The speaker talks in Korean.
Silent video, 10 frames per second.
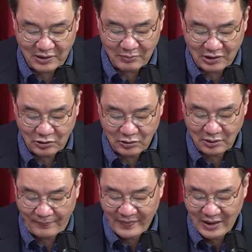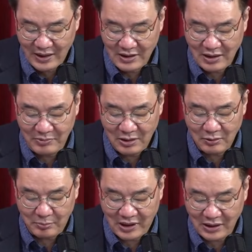맞춘 이재명
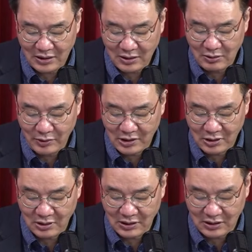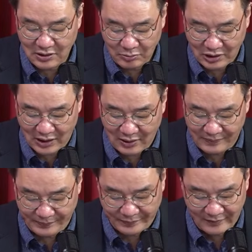마케팅을 외치는 것이 전부다.
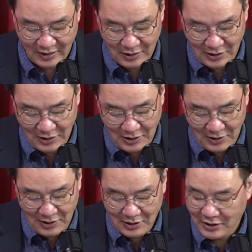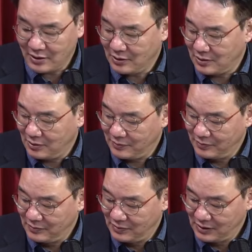
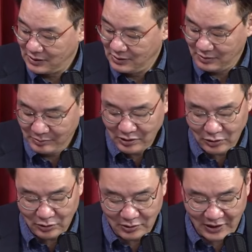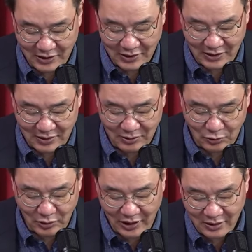지금 그 민주당에서
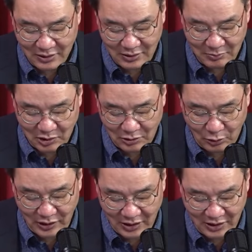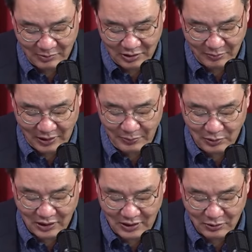순회 경선 뭐 소위 한다면서
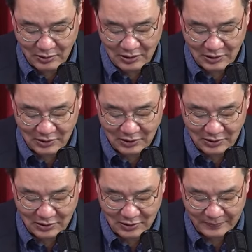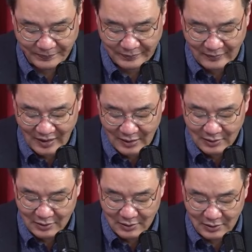발표가 되고 있는 것들이
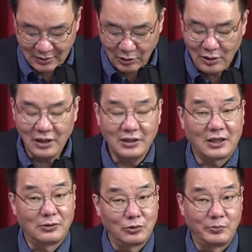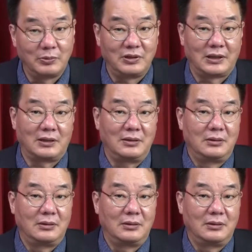이 권리당원 투표입니다.